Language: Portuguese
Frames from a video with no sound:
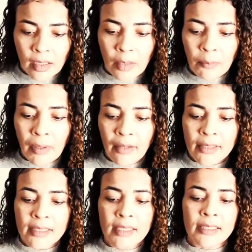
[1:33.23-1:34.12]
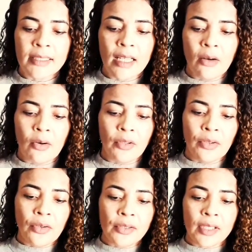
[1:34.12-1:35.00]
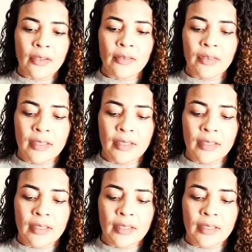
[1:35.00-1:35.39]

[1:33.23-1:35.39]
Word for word: amparo assistencial ao idoso e ao